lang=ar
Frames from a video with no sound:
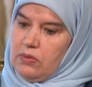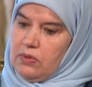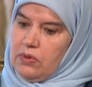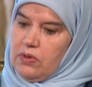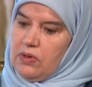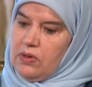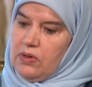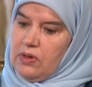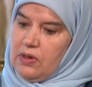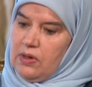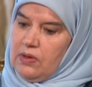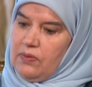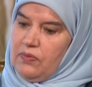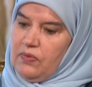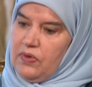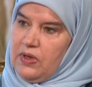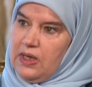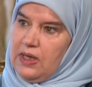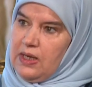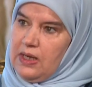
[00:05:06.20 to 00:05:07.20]
آه
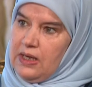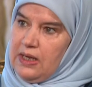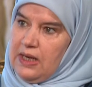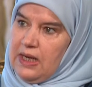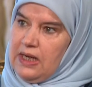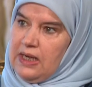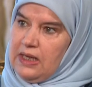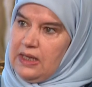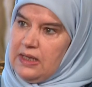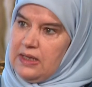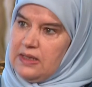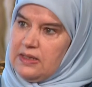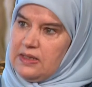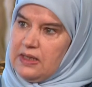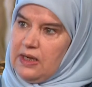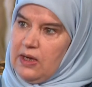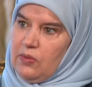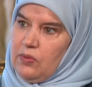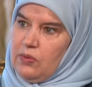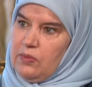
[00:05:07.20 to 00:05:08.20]
في ليلة
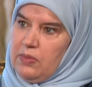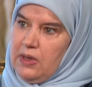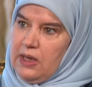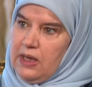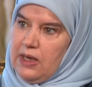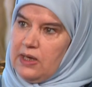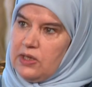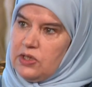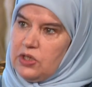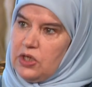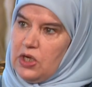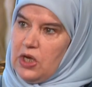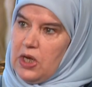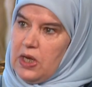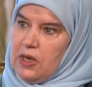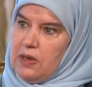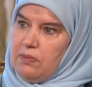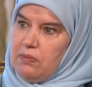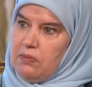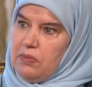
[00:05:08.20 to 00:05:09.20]
الإسراء والمعراج
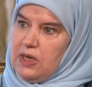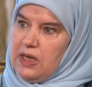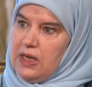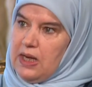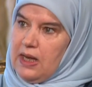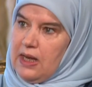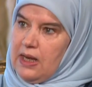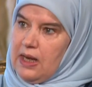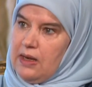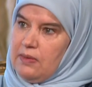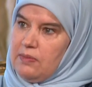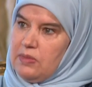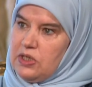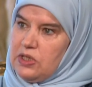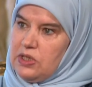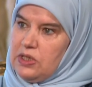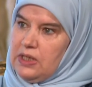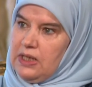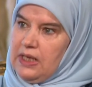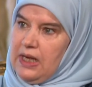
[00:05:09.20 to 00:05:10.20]
من
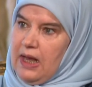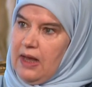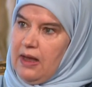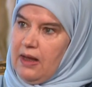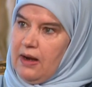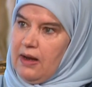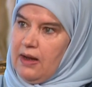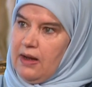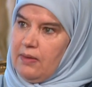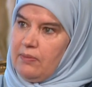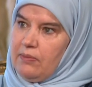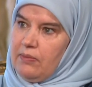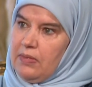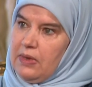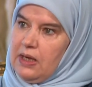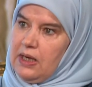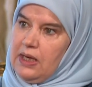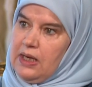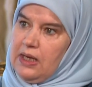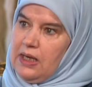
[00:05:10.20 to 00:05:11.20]
المسجد الحرام
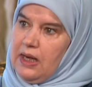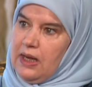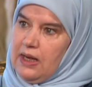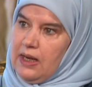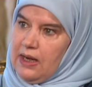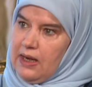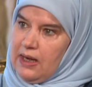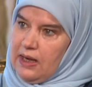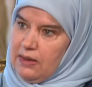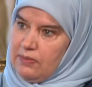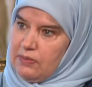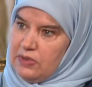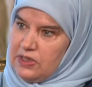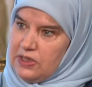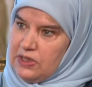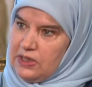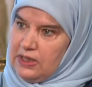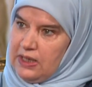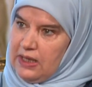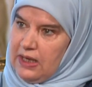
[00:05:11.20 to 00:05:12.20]
إلى
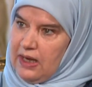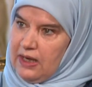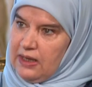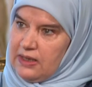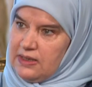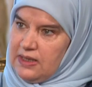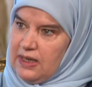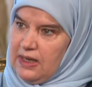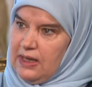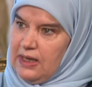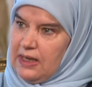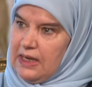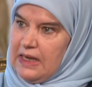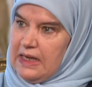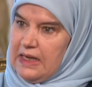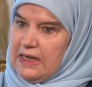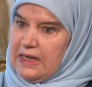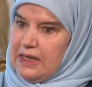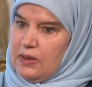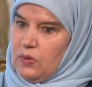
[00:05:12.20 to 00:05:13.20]
المسجد الأقصى
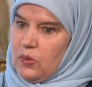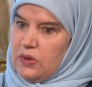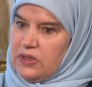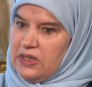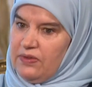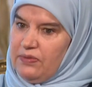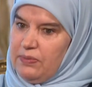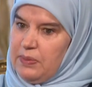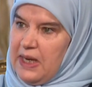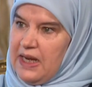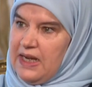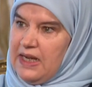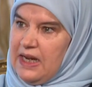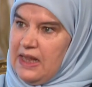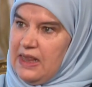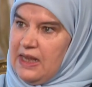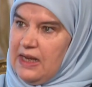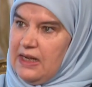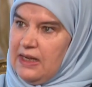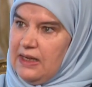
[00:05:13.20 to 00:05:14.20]
وصف بأن
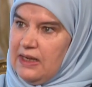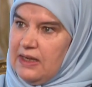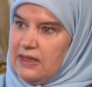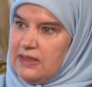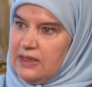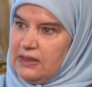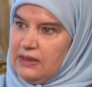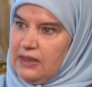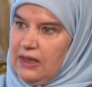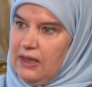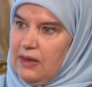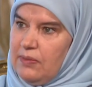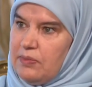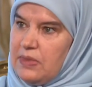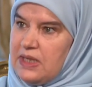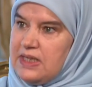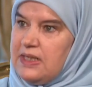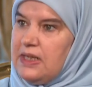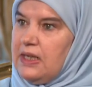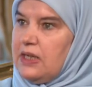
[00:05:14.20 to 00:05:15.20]
ذلك يتطلب
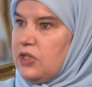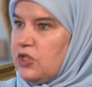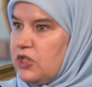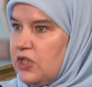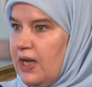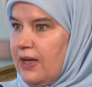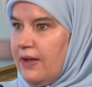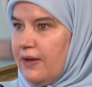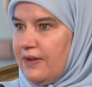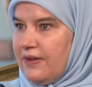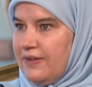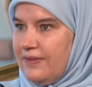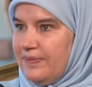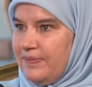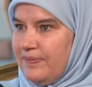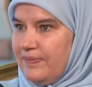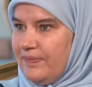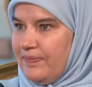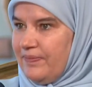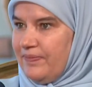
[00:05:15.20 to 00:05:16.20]
مسيرة شهر
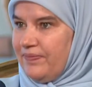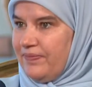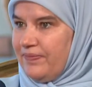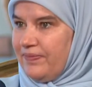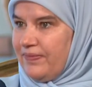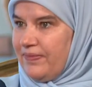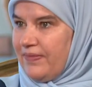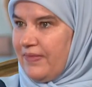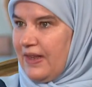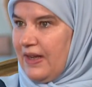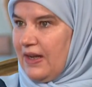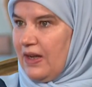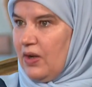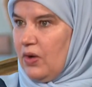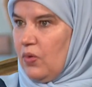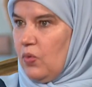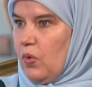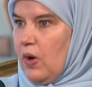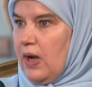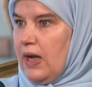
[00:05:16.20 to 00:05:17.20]
نعم
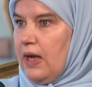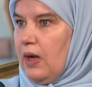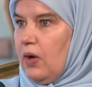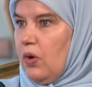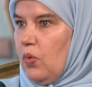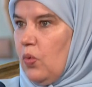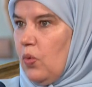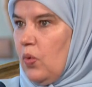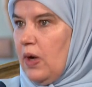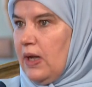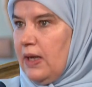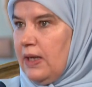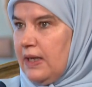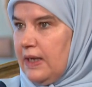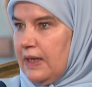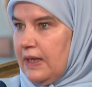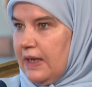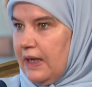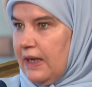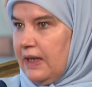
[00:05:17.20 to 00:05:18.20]
وهو
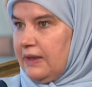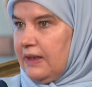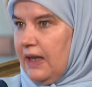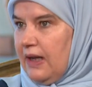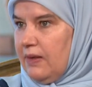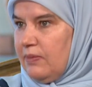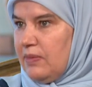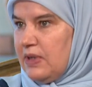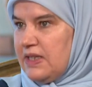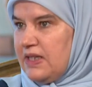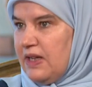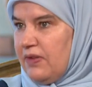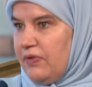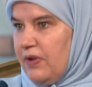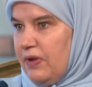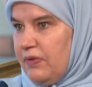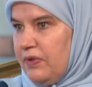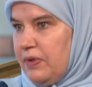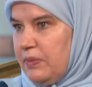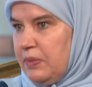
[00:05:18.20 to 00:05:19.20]
قطع
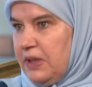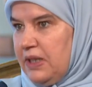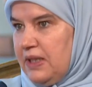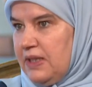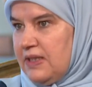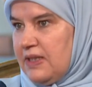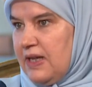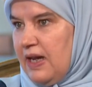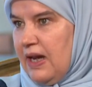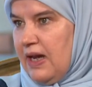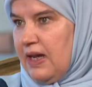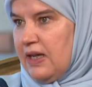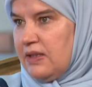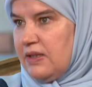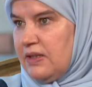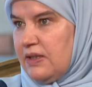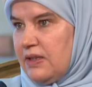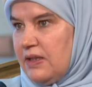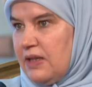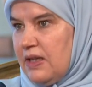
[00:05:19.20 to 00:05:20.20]
المسافة في بضع ساعات
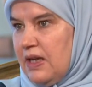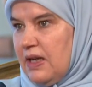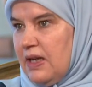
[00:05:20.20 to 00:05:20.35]
نعم.